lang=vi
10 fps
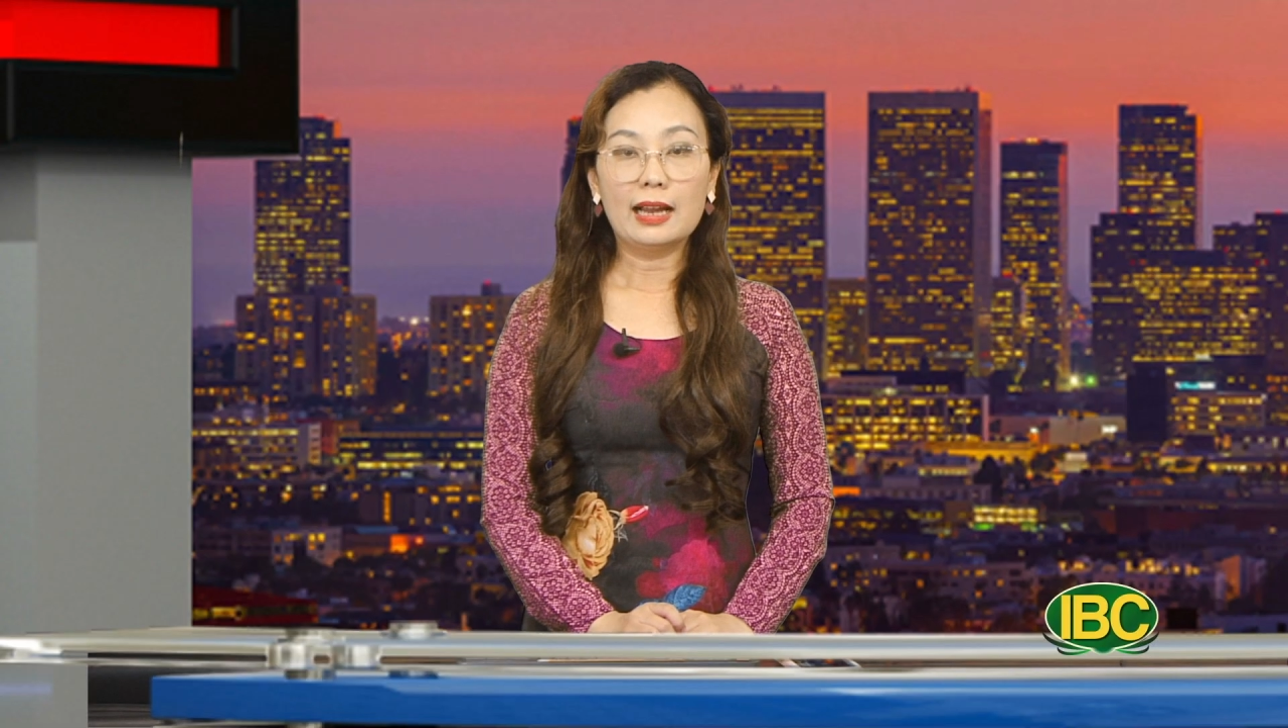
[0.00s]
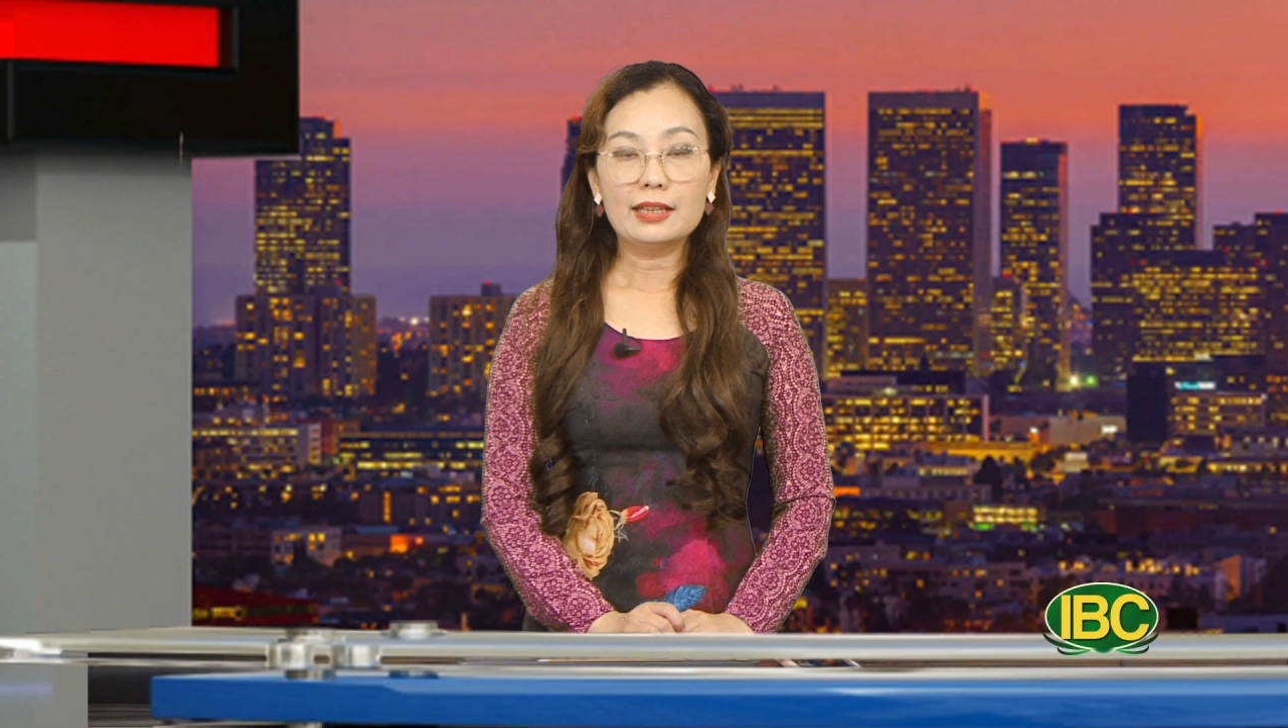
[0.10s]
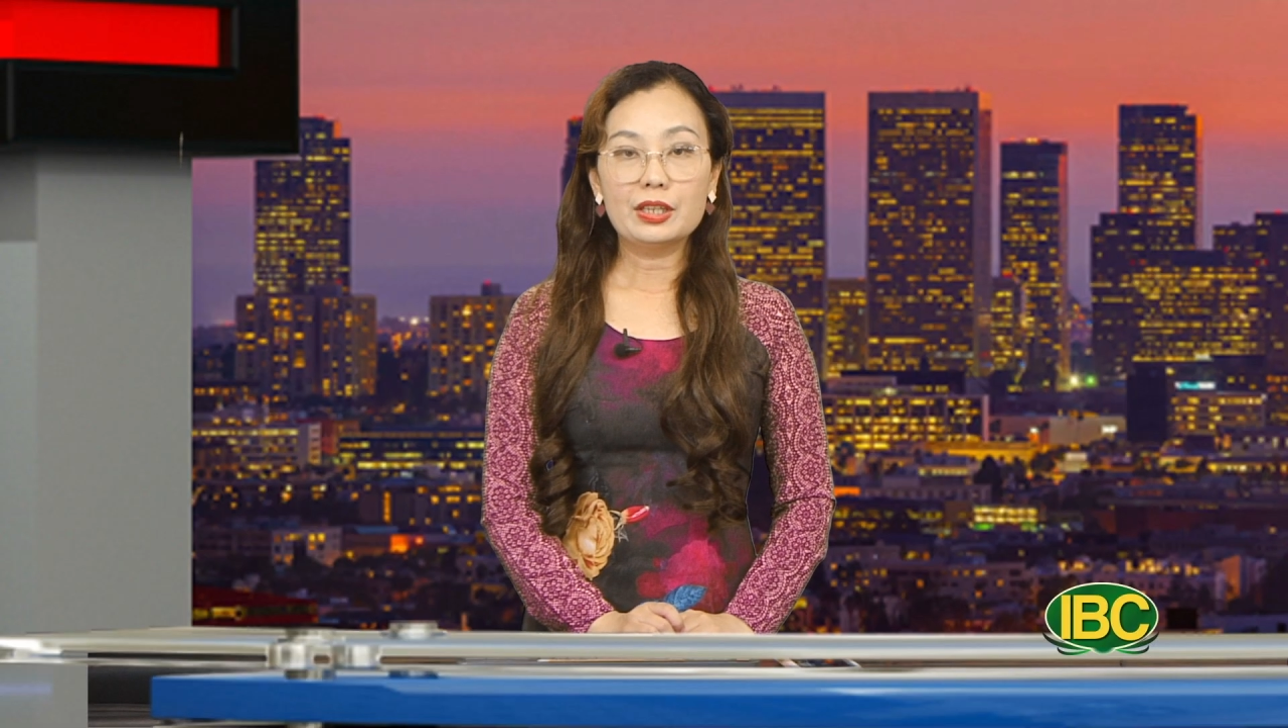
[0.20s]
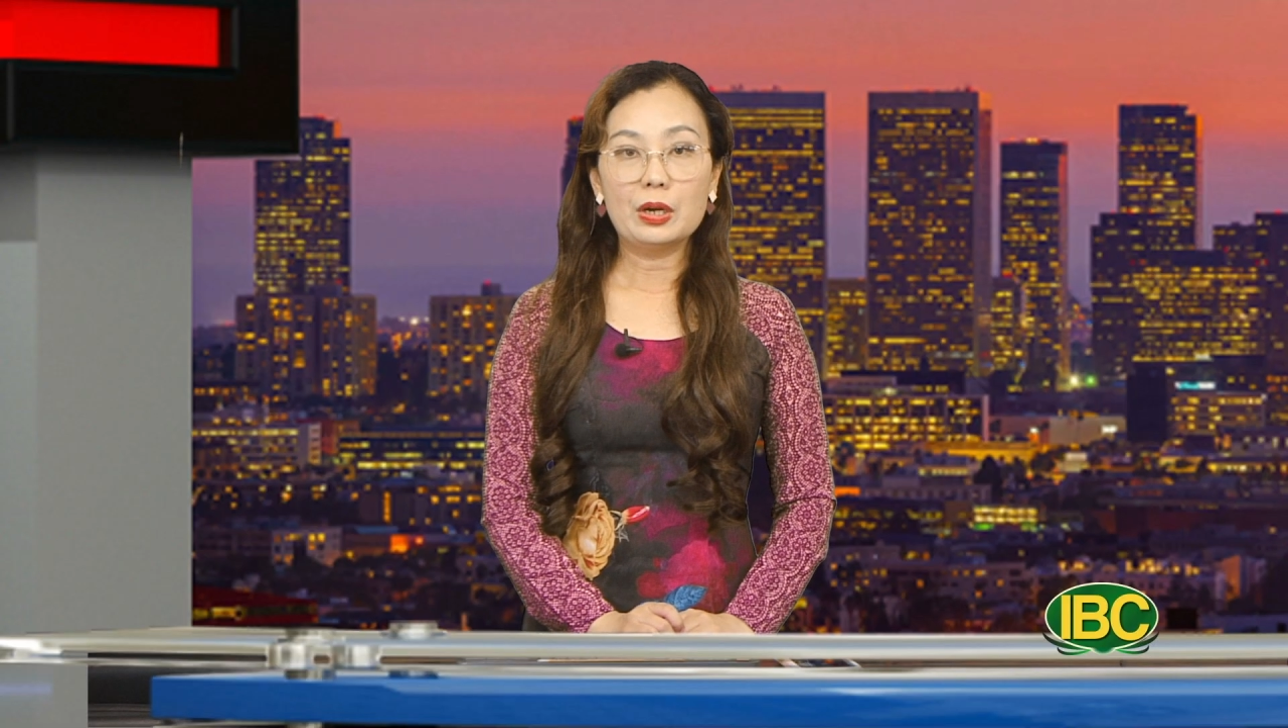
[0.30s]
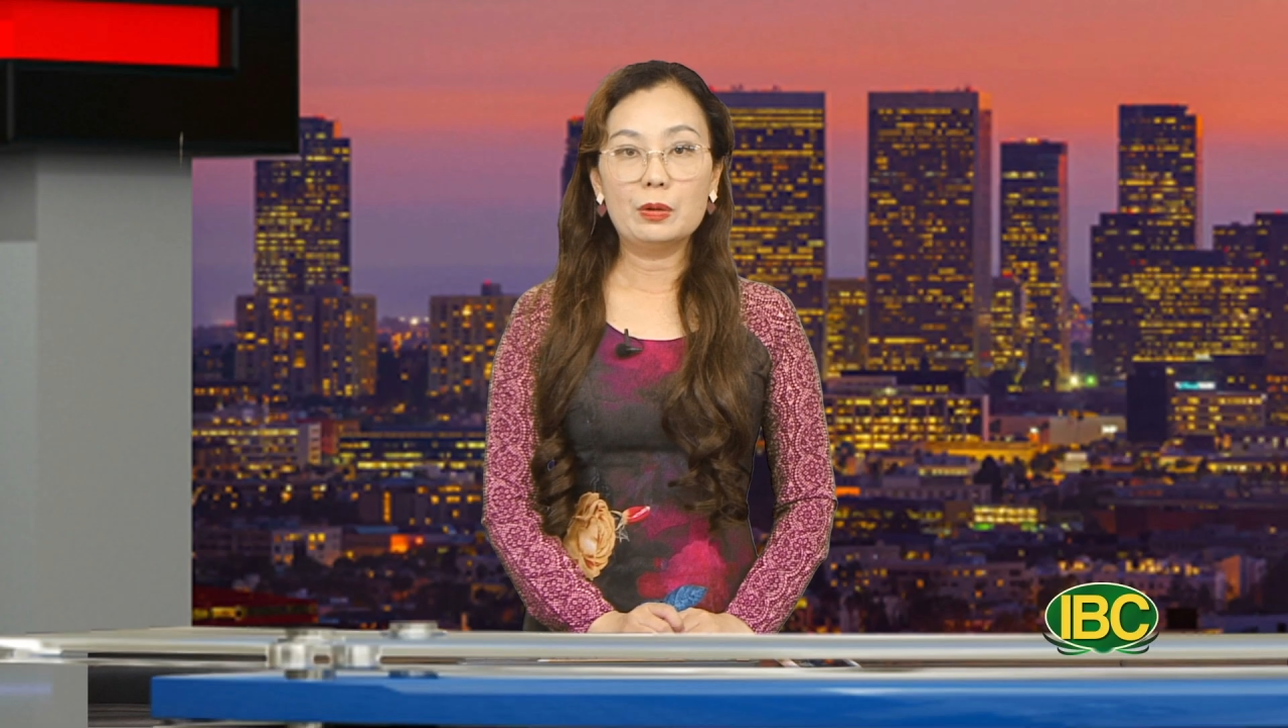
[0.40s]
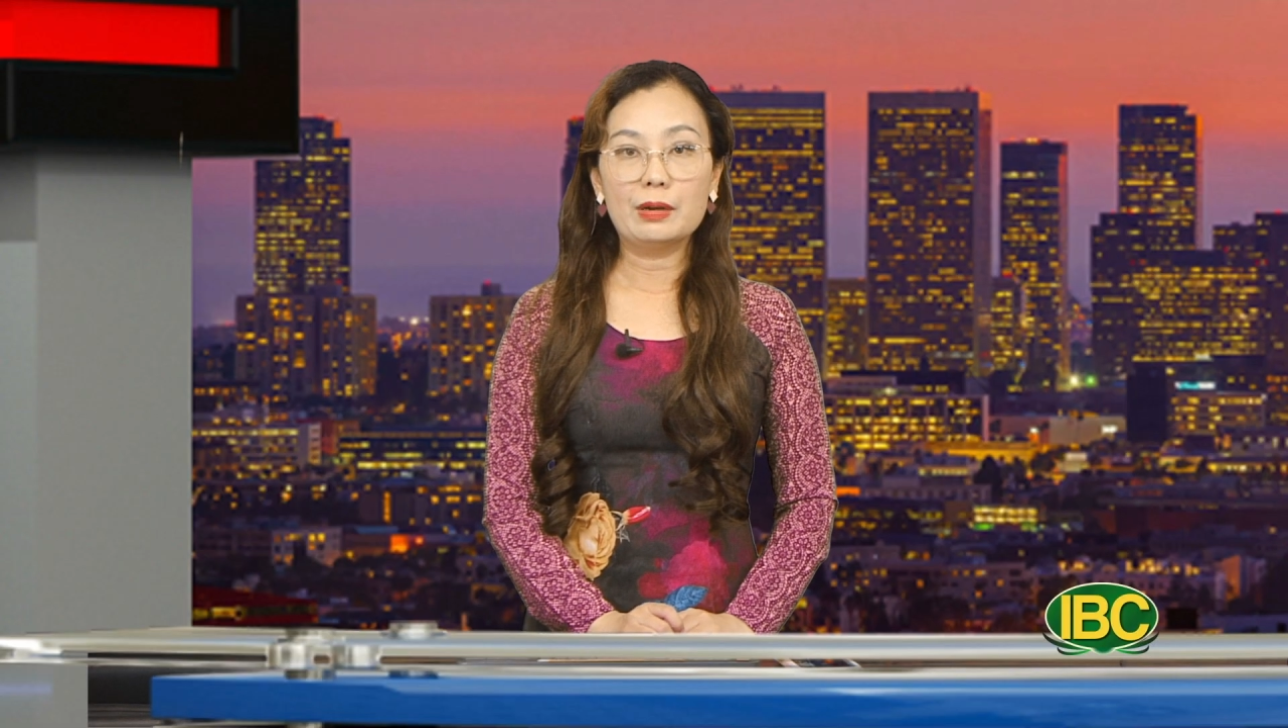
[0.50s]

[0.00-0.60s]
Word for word: Á Châu,